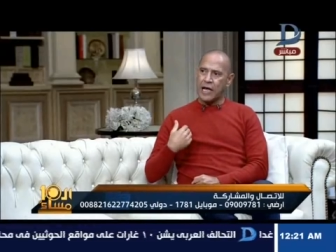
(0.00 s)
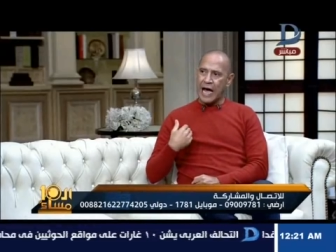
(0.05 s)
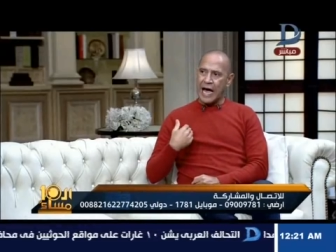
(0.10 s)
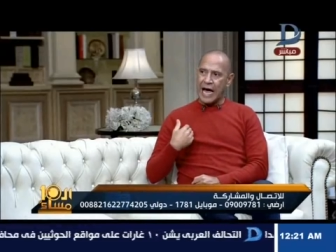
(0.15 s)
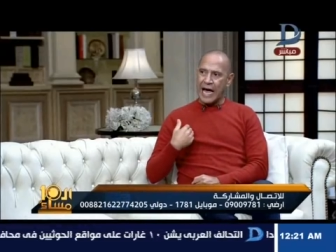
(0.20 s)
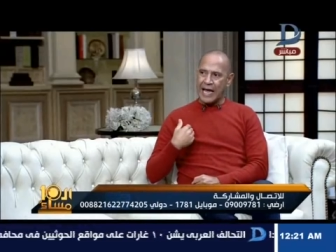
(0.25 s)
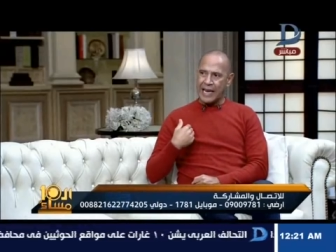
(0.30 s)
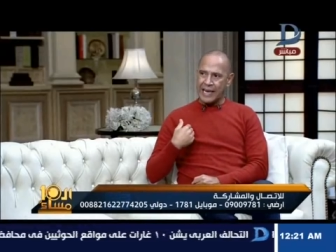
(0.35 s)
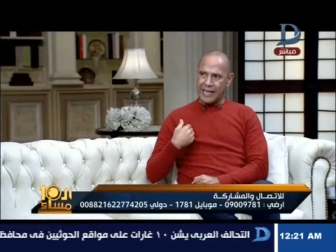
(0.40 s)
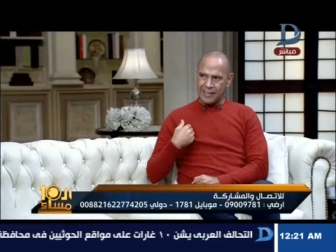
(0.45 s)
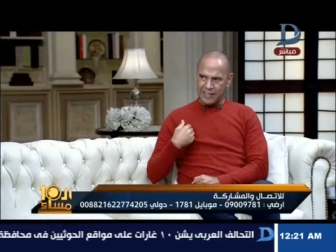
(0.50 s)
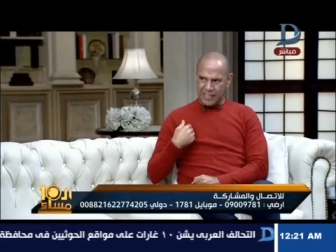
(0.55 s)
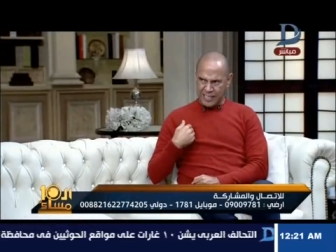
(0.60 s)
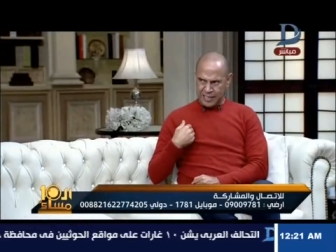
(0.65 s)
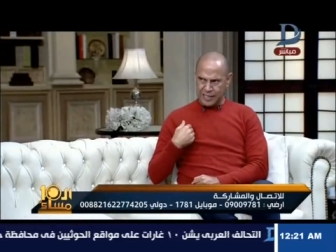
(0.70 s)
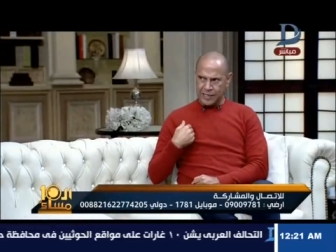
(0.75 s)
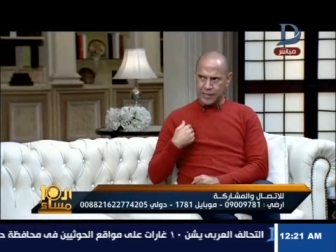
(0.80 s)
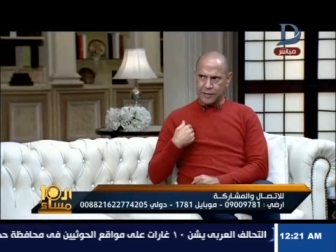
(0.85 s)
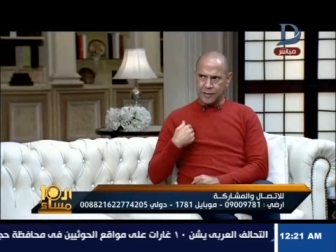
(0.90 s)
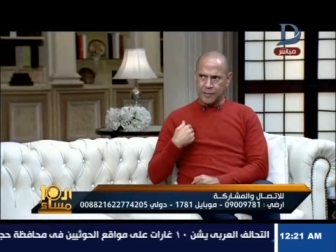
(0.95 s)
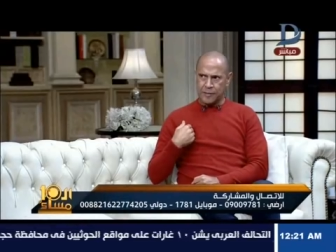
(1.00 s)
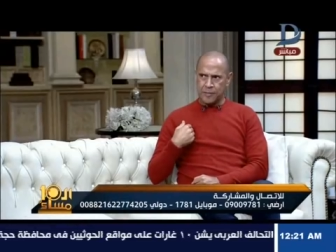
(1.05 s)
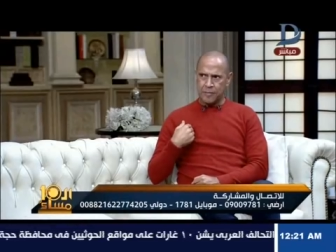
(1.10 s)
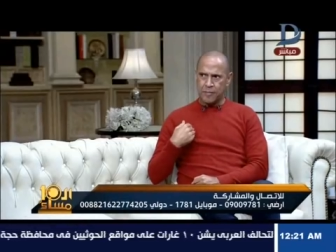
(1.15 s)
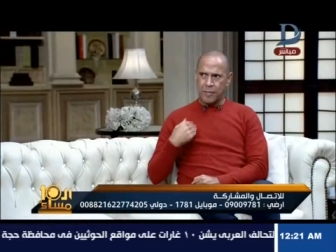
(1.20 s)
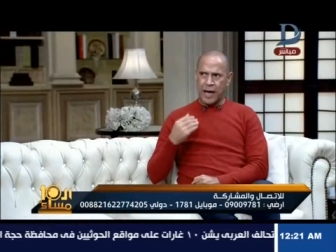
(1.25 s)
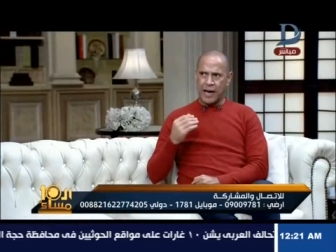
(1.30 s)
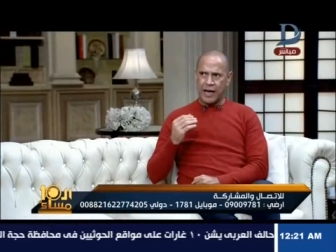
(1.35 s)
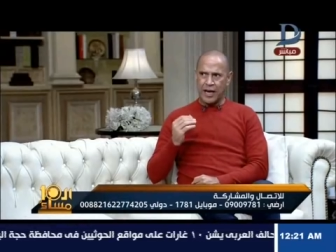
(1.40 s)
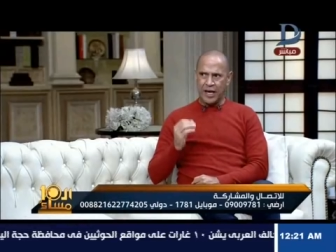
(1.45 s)
على ديني
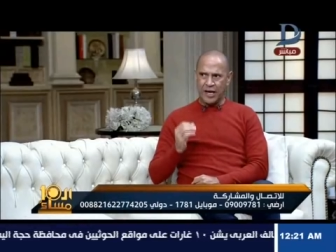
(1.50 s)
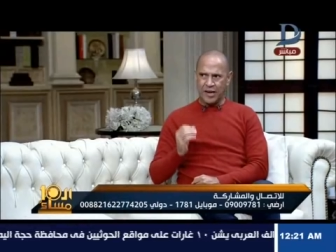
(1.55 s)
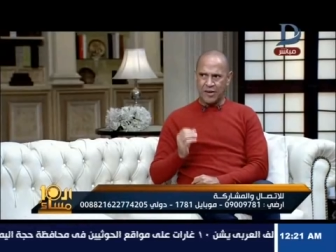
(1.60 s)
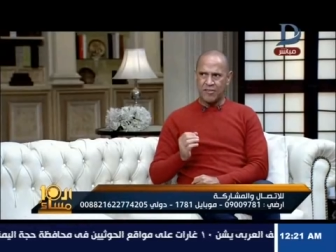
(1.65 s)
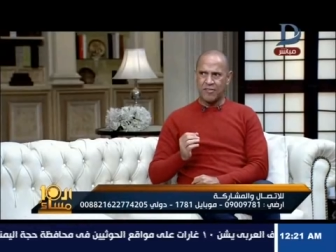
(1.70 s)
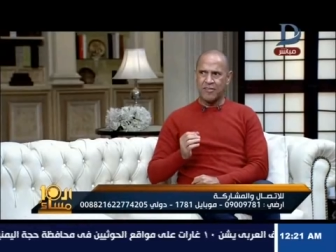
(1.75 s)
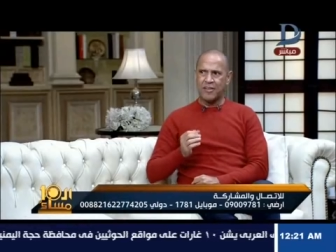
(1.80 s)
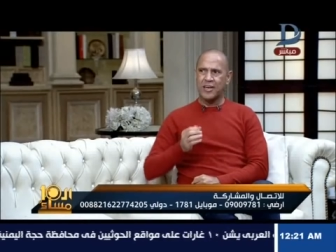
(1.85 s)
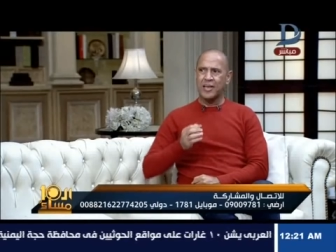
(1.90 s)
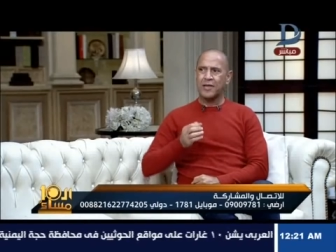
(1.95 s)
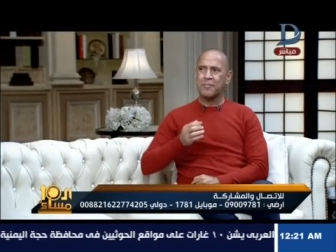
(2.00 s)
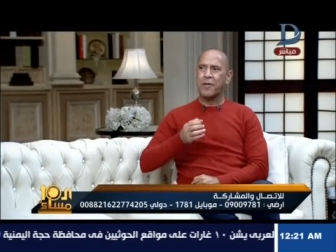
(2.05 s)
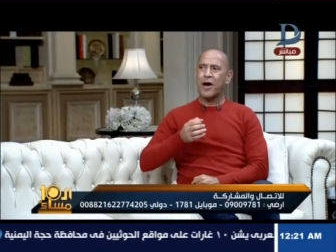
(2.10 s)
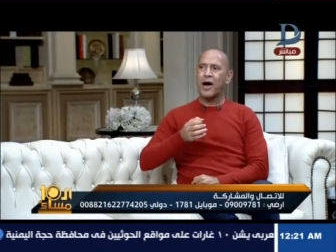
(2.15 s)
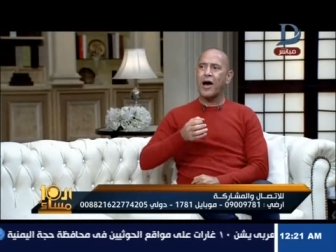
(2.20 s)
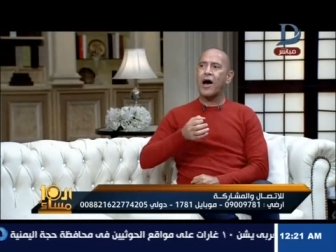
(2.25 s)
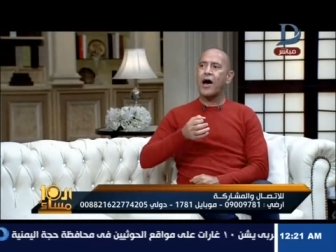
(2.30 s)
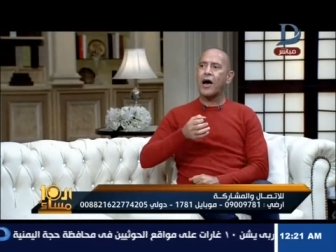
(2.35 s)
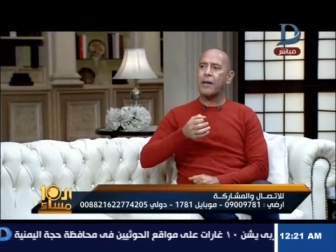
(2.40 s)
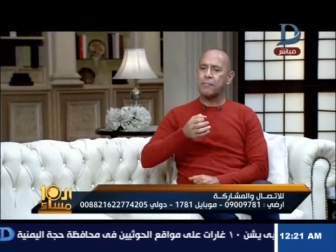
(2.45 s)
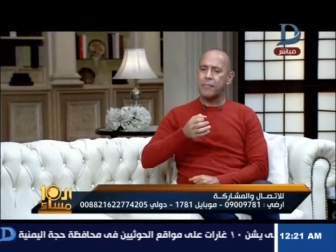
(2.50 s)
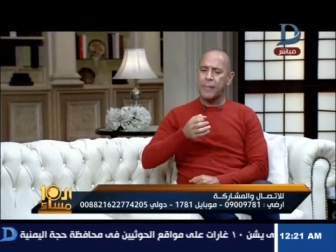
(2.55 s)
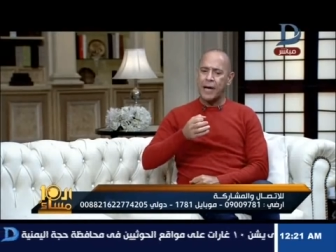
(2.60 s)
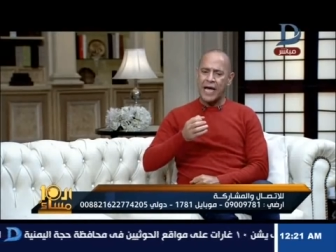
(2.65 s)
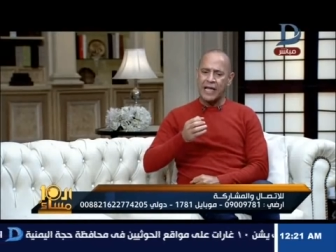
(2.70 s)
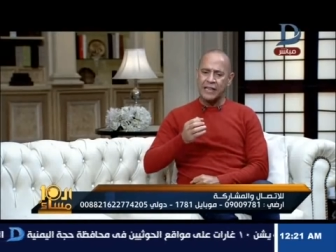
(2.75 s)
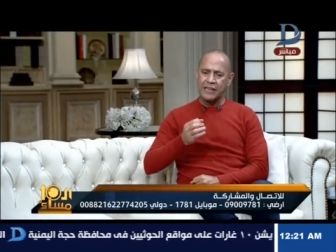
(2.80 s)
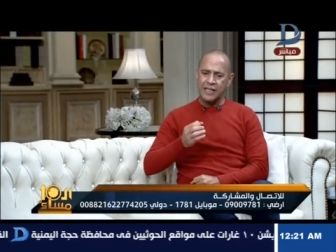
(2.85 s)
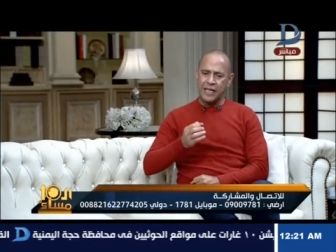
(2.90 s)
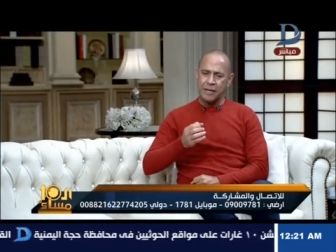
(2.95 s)
مع الحرص ان ما ما
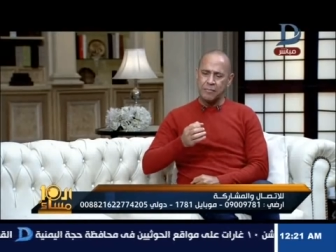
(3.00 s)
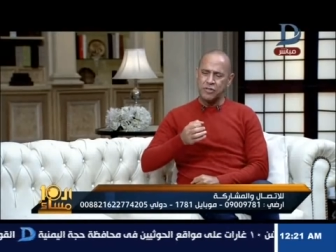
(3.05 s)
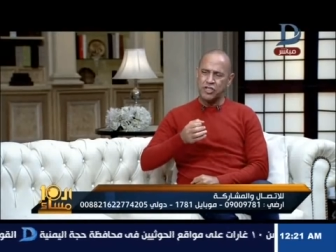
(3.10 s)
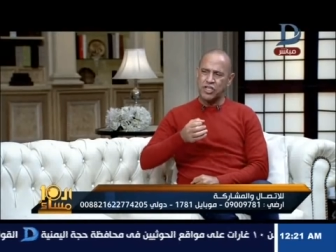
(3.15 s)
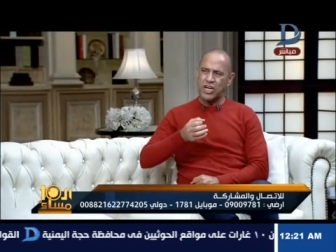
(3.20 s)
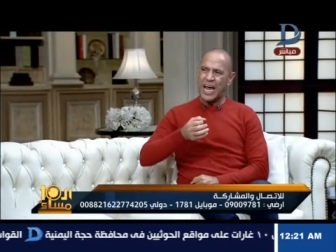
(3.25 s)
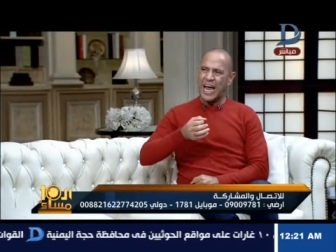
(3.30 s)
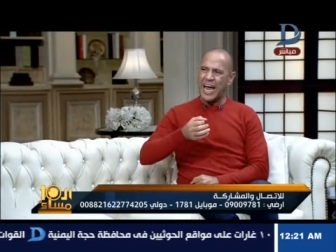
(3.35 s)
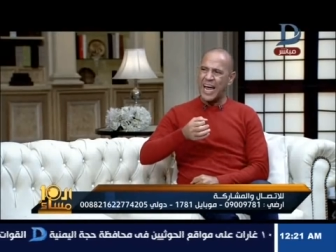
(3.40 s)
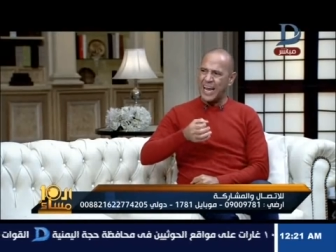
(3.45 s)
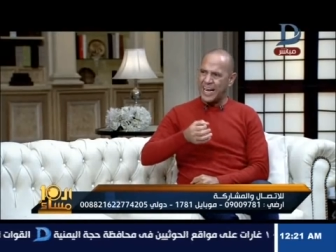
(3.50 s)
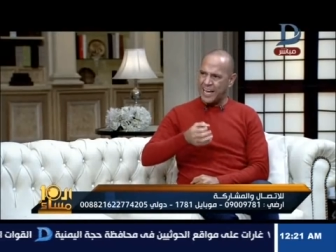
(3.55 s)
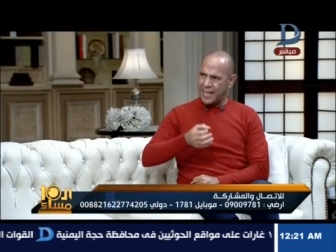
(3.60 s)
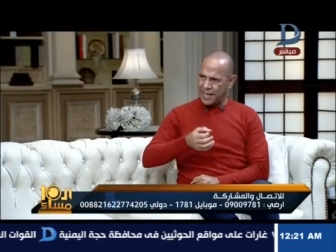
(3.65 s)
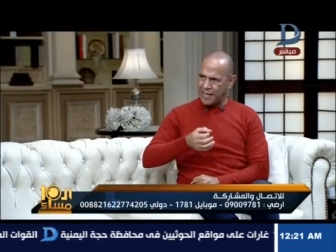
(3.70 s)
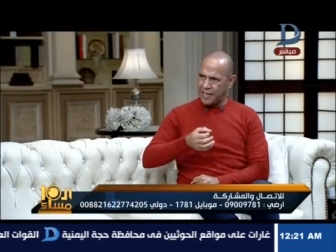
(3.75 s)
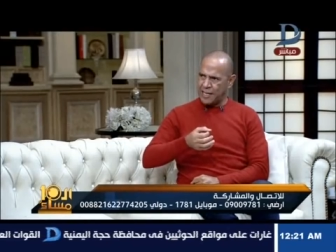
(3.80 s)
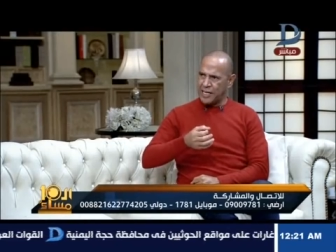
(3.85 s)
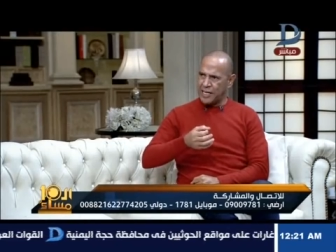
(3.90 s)
اقدمش حاجه